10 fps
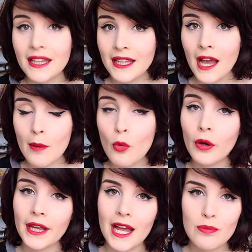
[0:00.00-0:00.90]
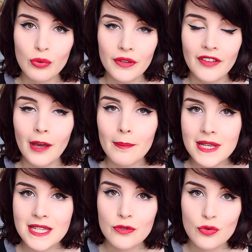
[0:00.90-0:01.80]
années à Montréal pour y faire
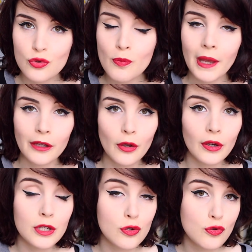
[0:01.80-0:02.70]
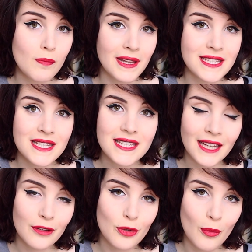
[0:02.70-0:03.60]
mes études supérieures et je suis partie
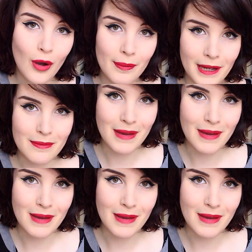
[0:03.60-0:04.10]
directement après